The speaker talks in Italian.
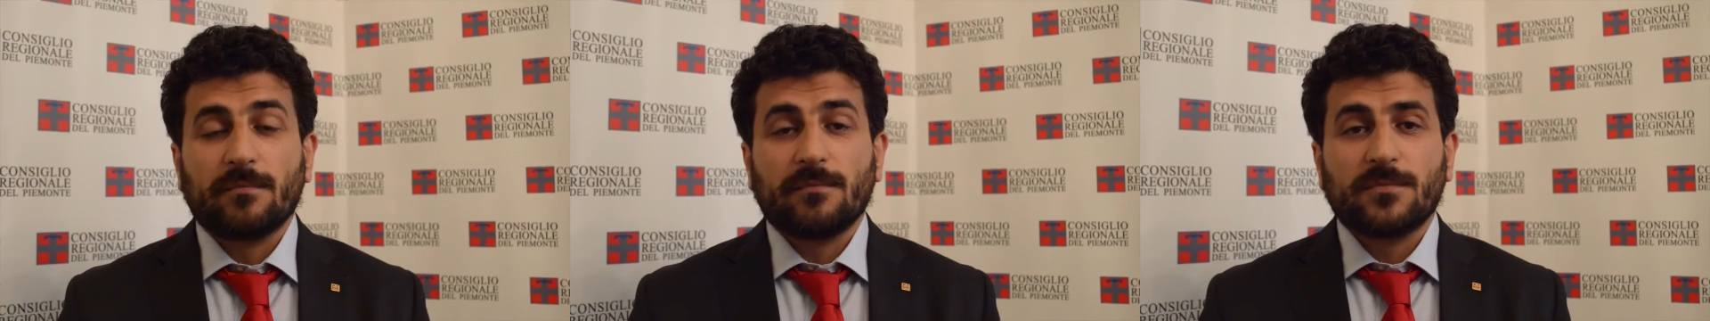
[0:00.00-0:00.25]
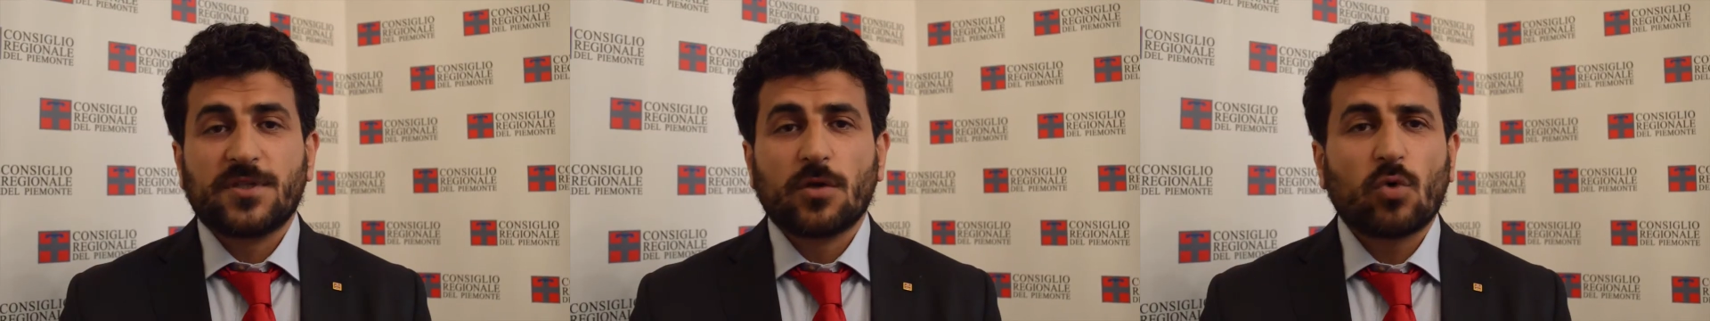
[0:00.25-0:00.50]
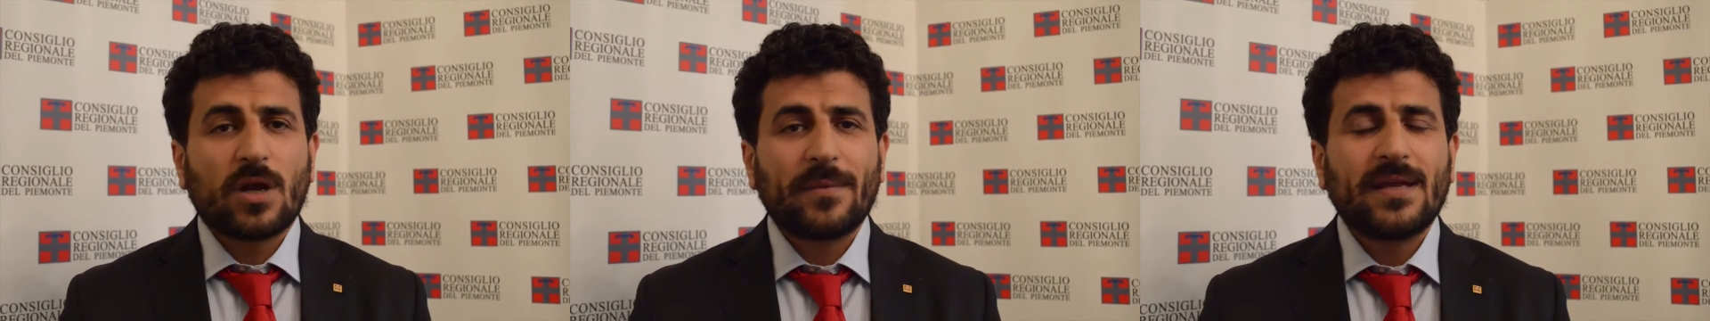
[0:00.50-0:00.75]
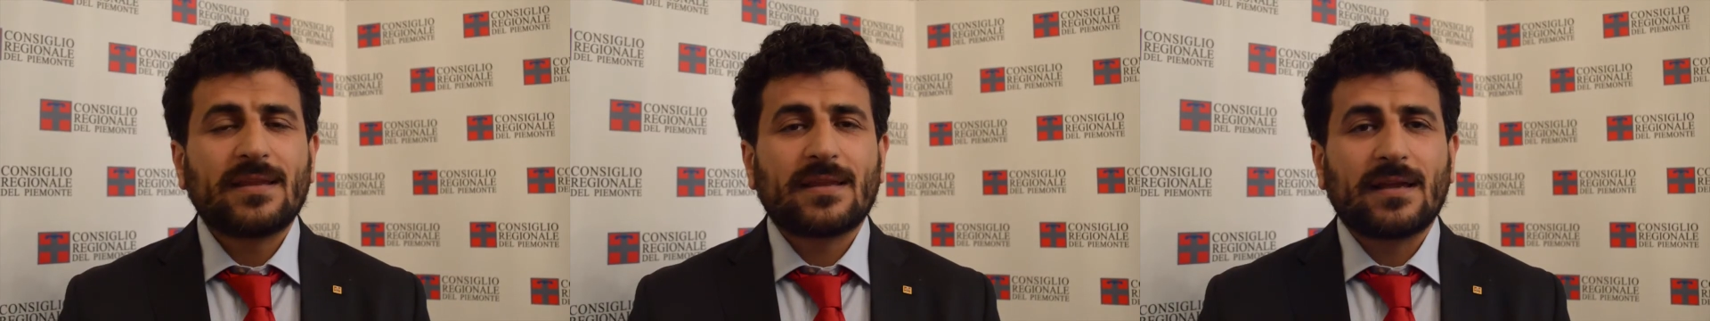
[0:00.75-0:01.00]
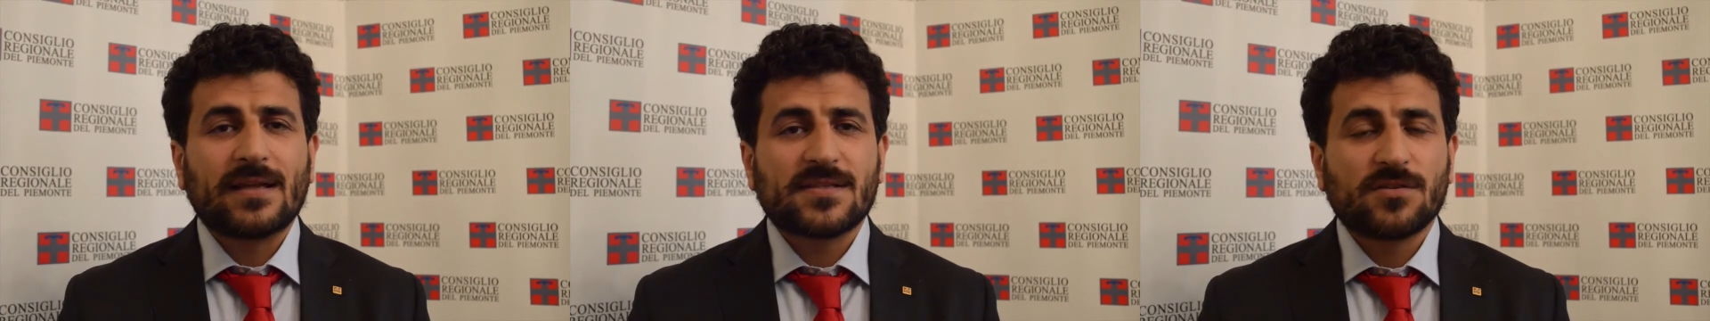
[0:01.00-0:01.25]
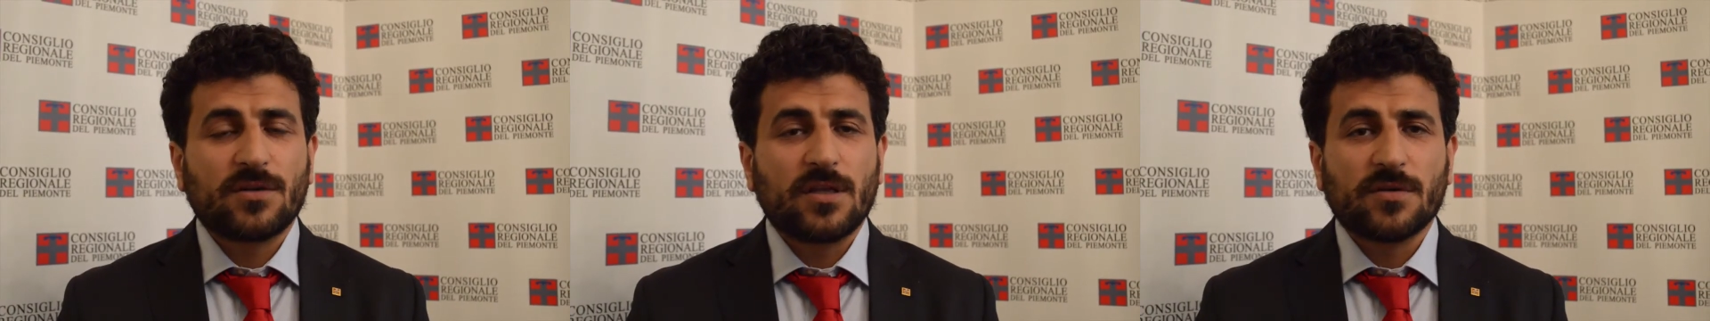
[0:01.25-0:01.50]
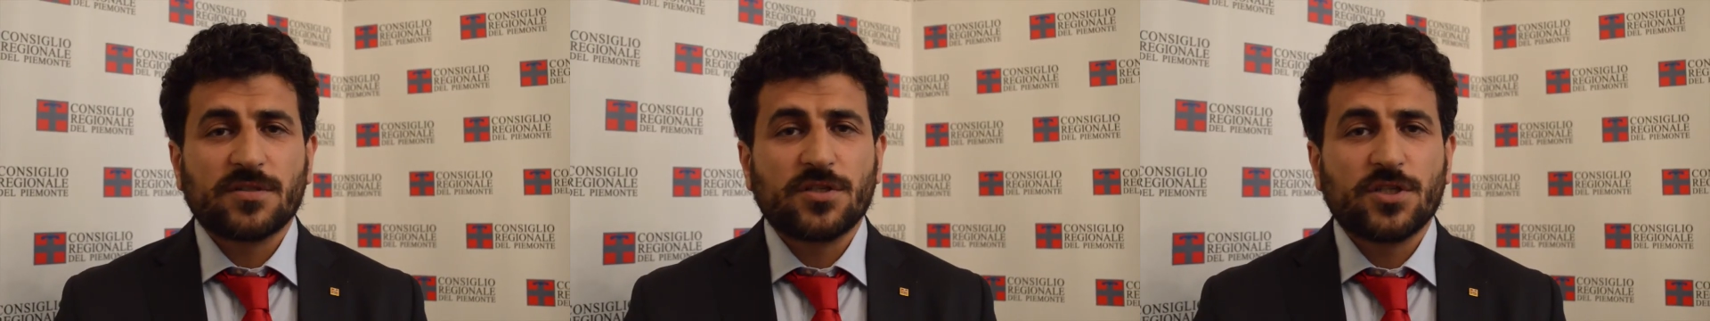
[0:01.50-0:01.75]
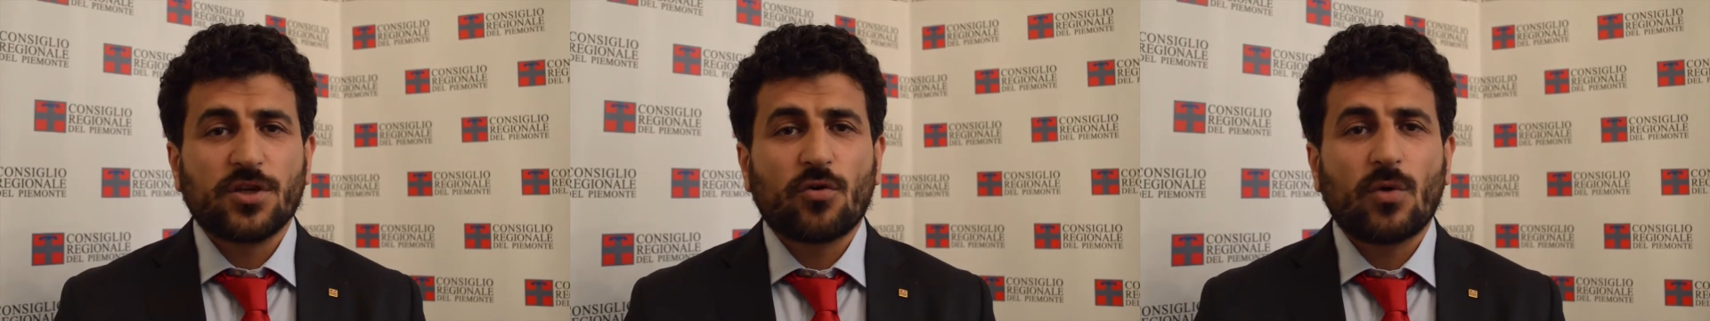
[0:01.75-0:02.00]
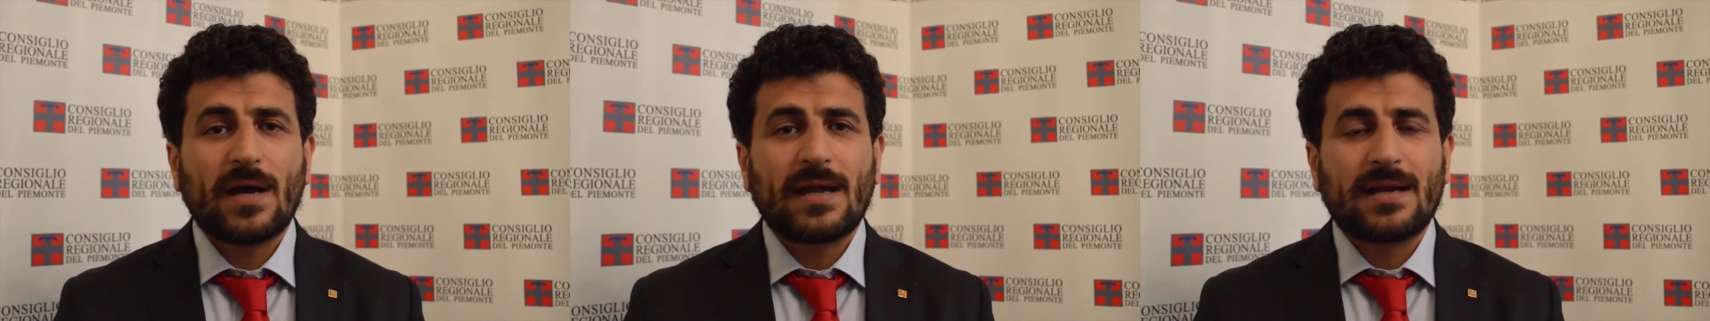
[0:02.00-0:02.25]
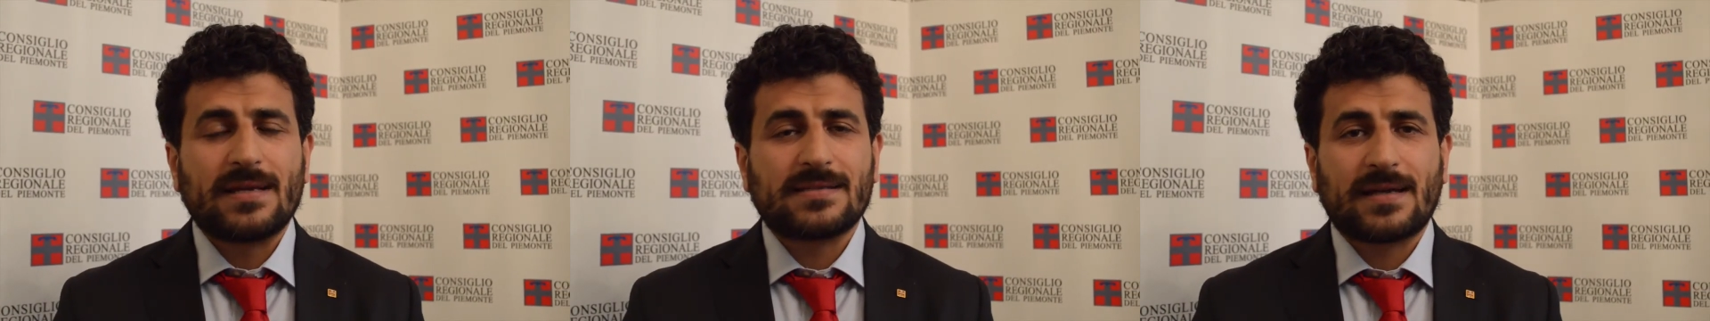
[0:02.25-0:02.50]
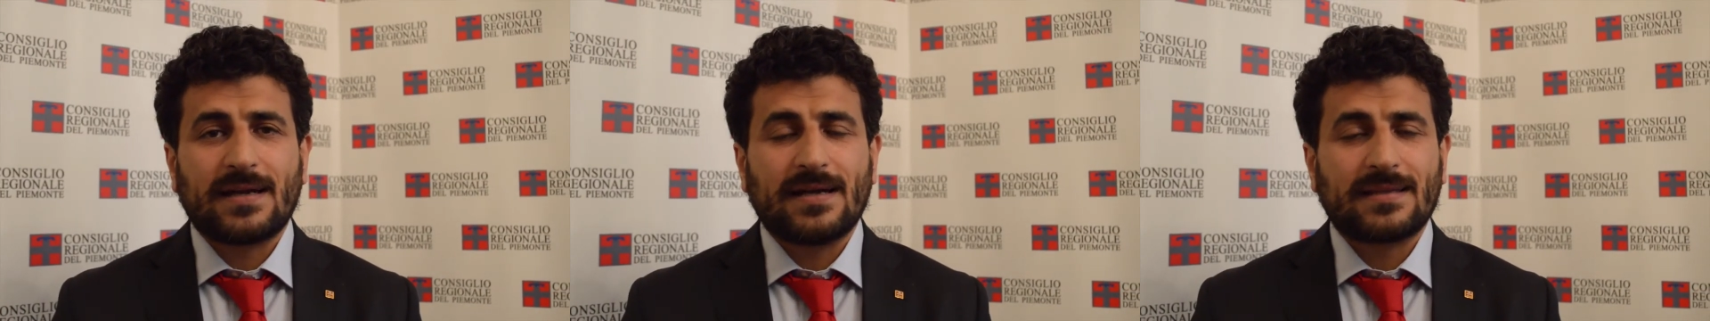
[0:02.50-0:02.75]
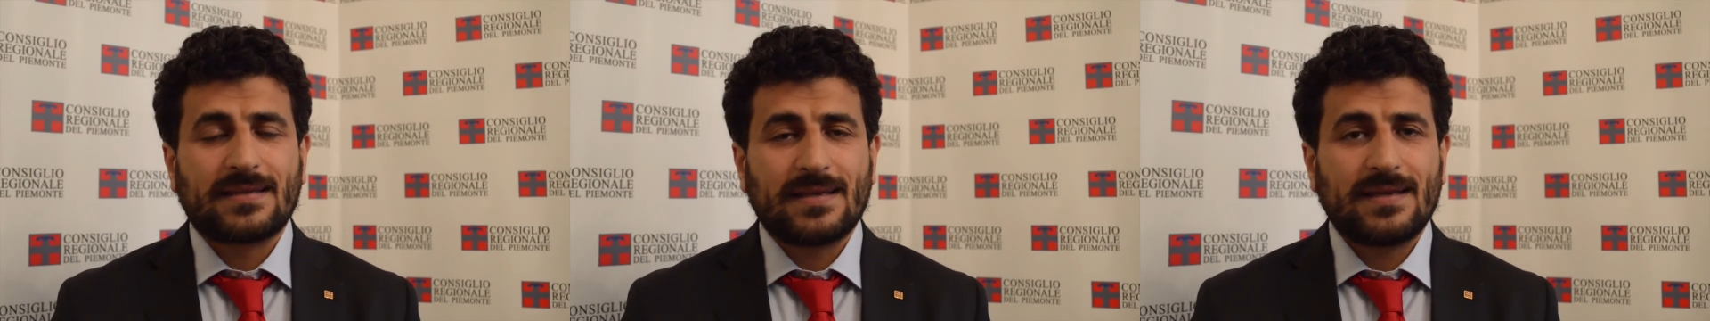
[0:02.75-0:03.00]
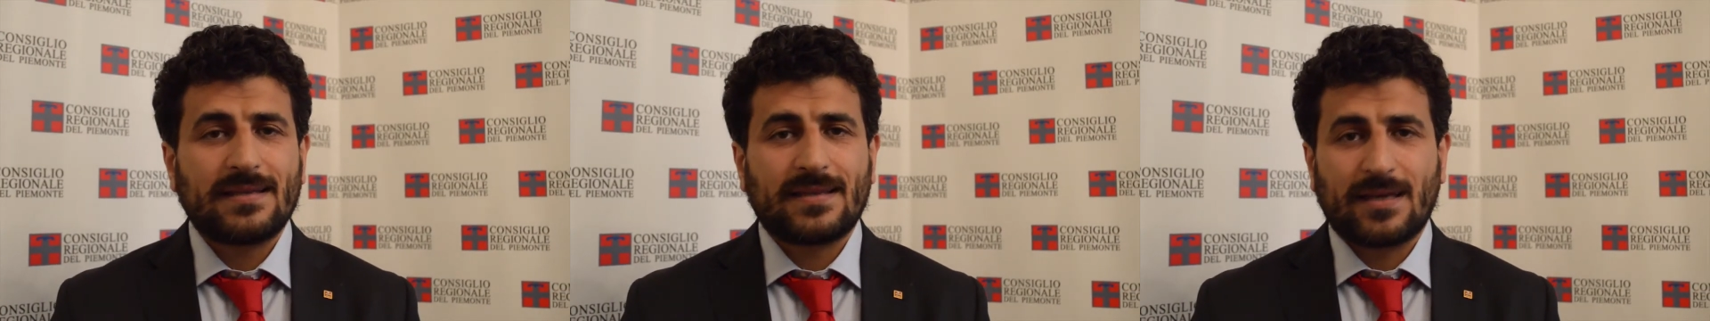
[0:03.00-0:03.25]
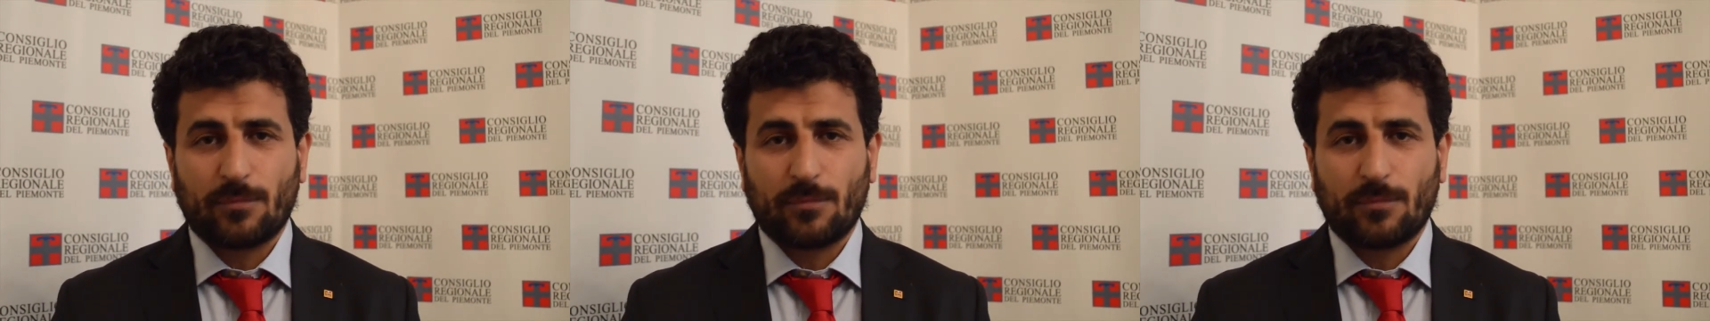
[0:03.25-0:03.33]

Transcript: sicuramente l'azione di questi cinque anni sarà attenta e